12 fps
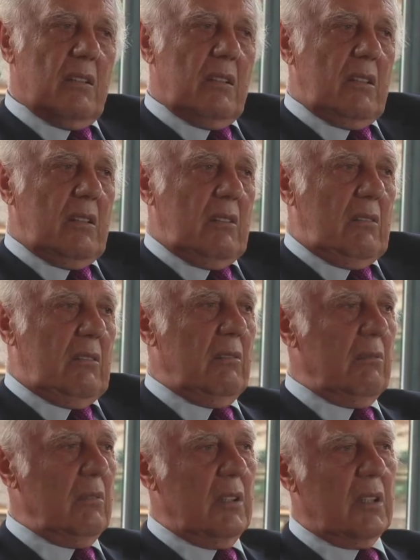Das
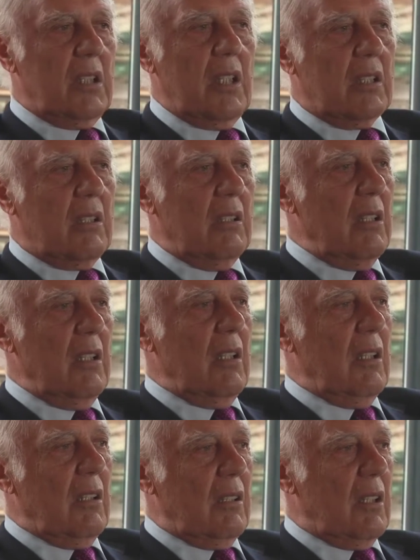Sieg
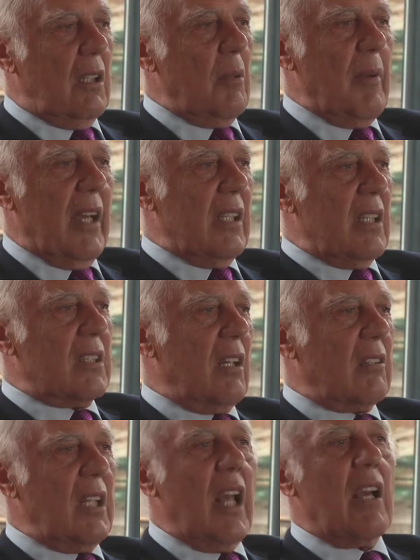die Gemeinde
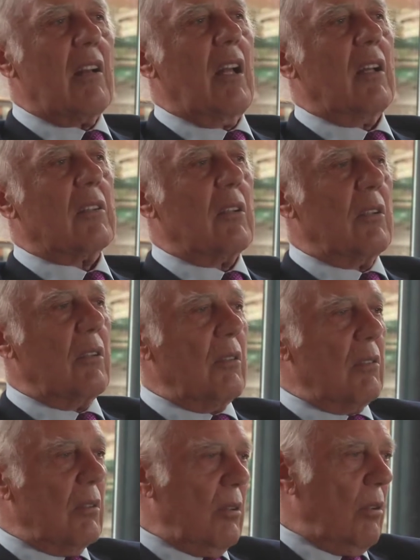St. Leonard, da äh,
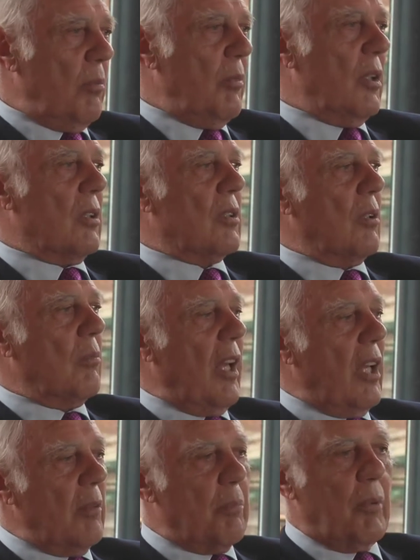haben wir zum
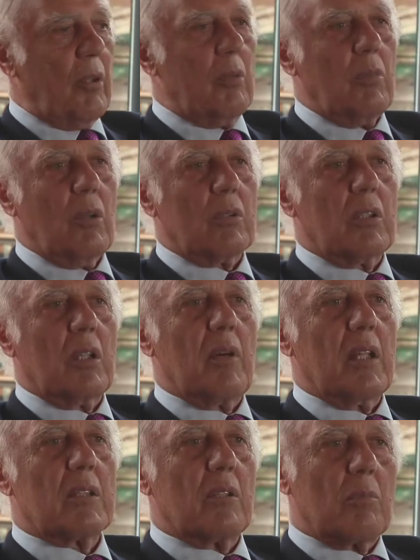Ehrenbürger gemacht, die
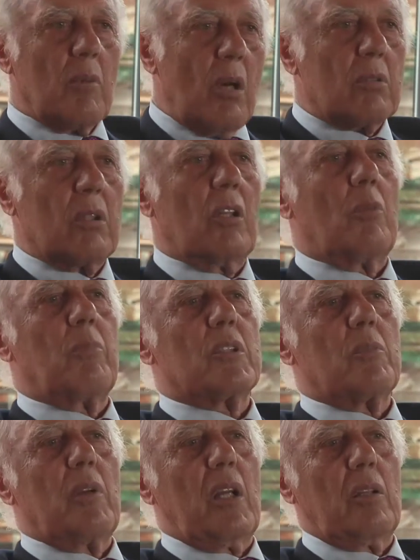Gemeinde St. Martin habe ich
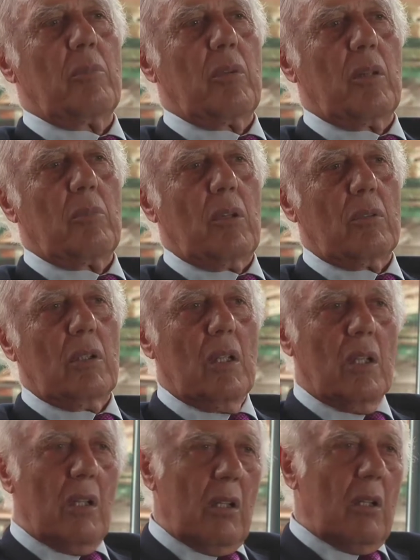zum Ehrenbürger gemacht.
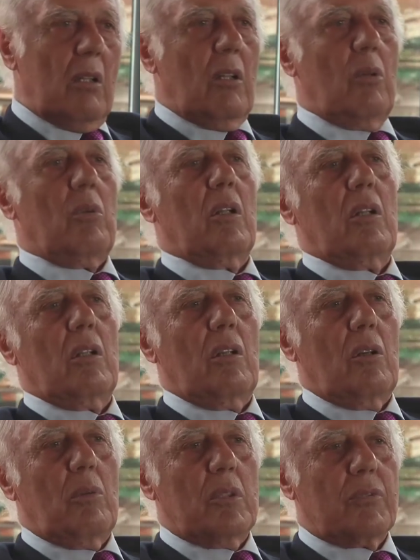Dann habe ich,
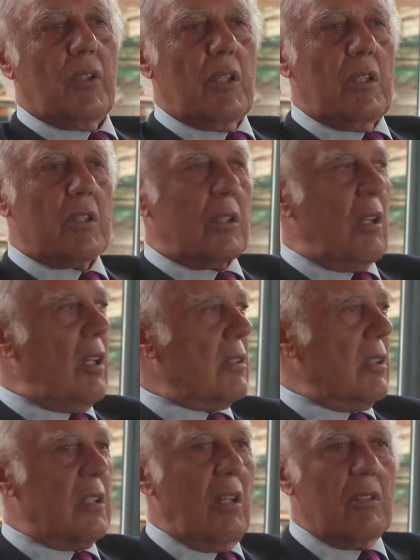dann ich das Verdienstkreuz
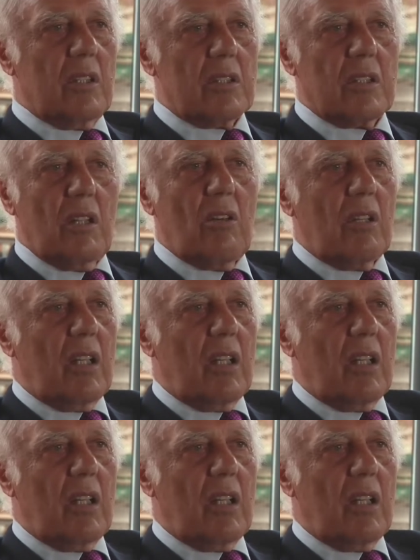des Landes Tirol